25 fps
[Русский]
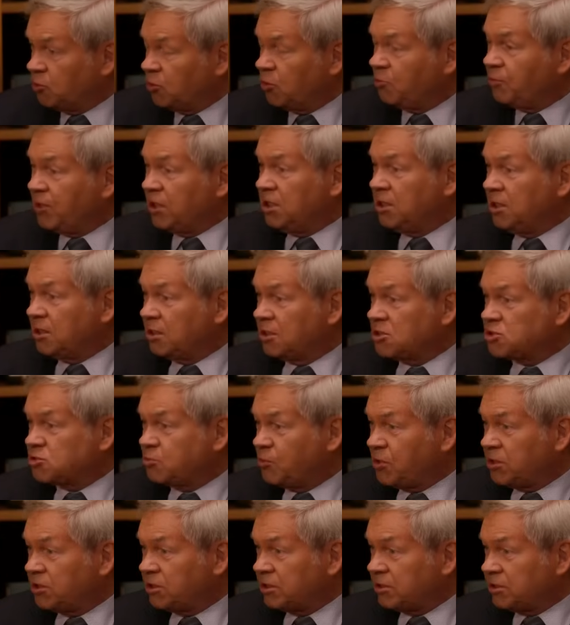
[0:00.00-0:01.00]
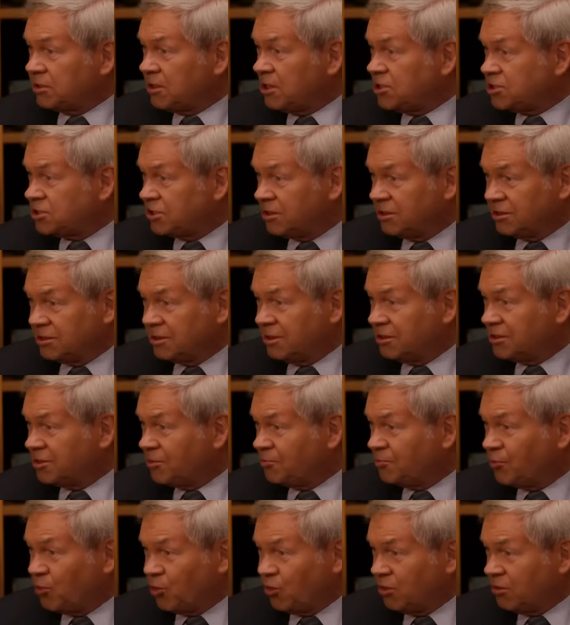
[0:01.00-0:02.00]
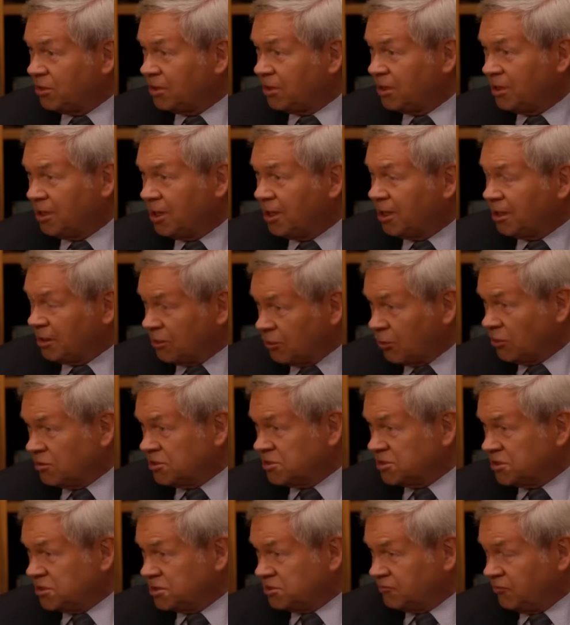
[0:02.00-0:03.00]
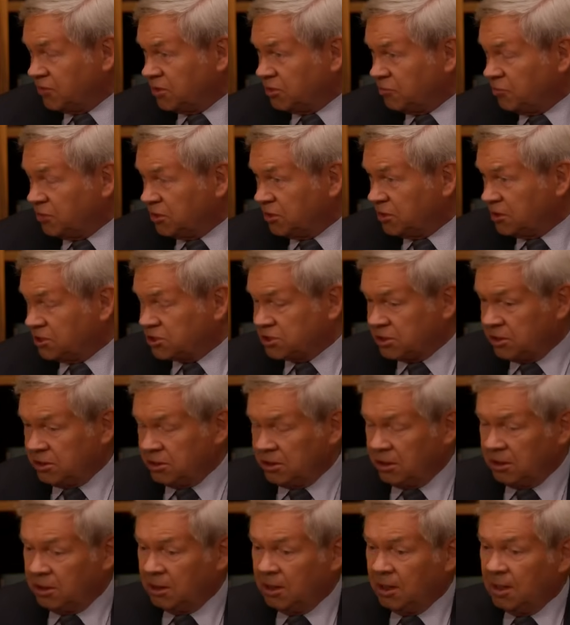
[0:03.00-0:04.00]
Но понятно, что полторы тысячи это, – это полный нонсенс ну, в этом конечно, отношении.